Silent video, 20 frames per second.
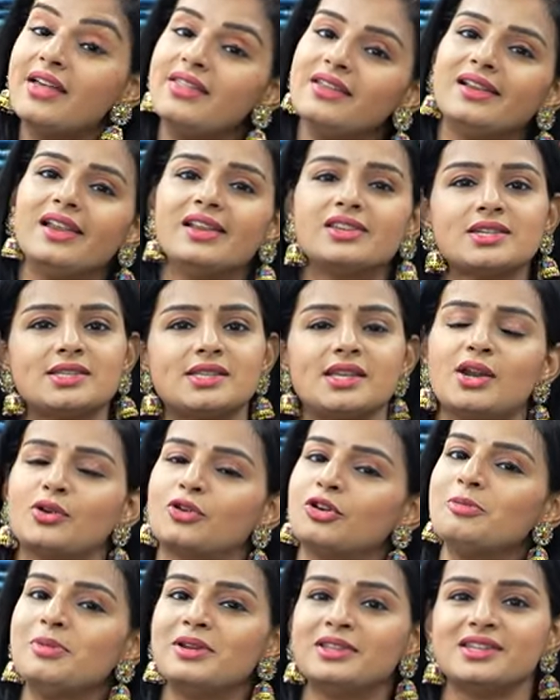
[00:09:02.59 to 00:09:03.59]
అది క్లిక్ చేసినా
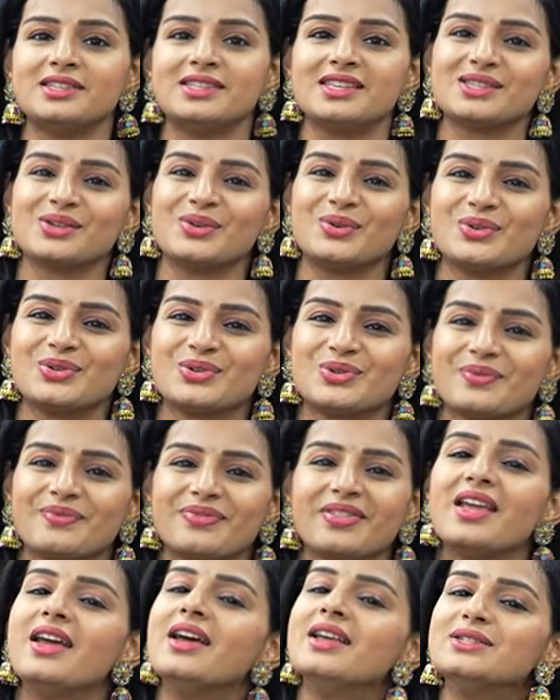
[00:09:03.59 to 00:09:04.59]
కూడా మీరు తీసేసుకోవచ్చు
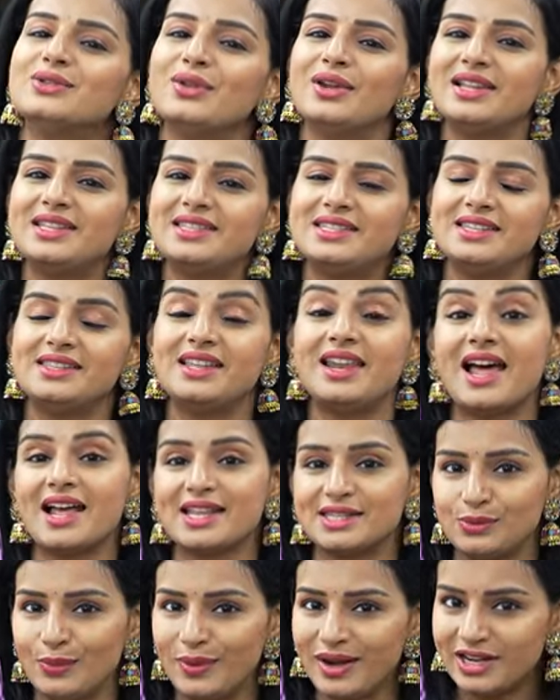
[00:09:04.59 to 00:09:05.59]
సో లెట్ సీ ద
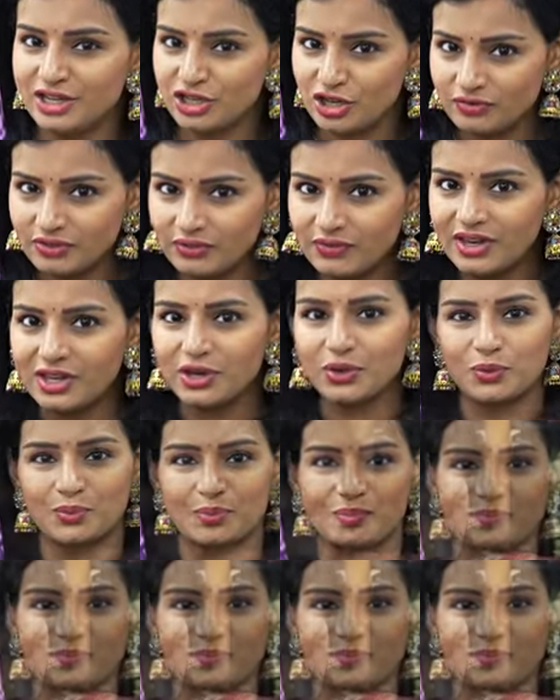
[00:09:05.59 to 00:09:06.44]
లాస్ట్ వెరైటీ ఆఫ్ ద వీడియో